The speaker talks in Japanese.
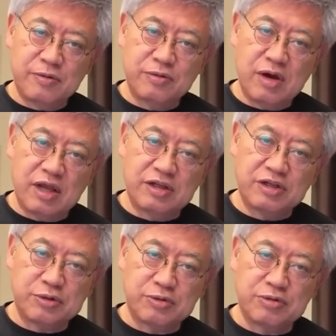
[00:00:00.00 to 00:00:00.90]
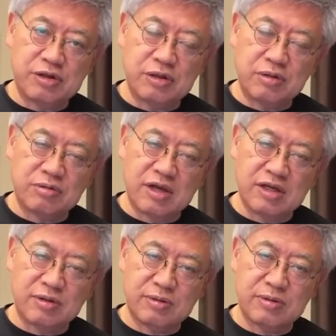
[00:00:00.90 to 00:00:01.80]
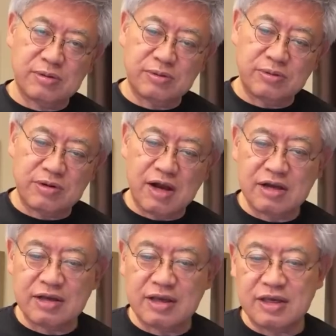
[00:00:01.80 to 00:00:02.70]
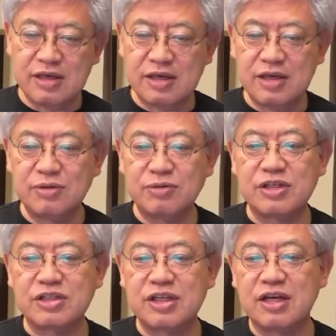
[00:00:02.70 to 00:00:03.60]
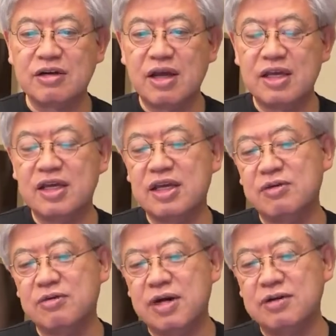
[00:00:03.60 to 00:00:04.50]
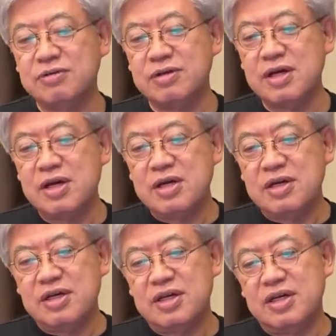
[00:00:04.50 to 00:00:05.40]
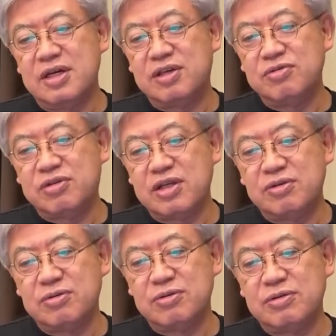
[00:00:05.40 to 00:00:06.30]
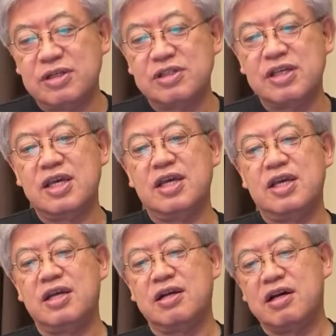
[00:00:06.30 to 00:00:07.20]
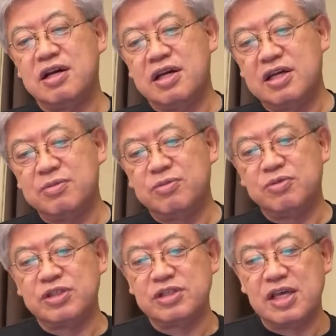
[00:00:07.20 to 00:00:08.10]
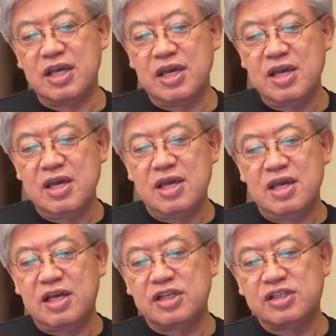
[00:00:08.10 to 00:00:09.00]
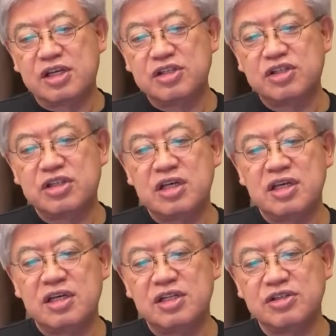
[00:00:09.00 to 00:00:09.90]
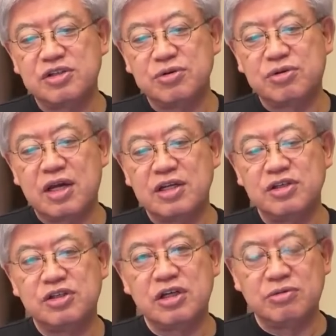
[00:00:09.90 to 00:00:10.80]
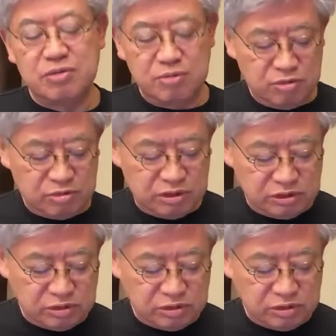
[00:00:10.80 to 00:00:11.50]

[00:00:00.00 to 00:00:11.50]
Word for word: もうあれですよクリントン大統領の歓迎のですね、えー、いわゆるえー、宮廷のですね宴会もですね欠席してですよタイに行っちゃうと、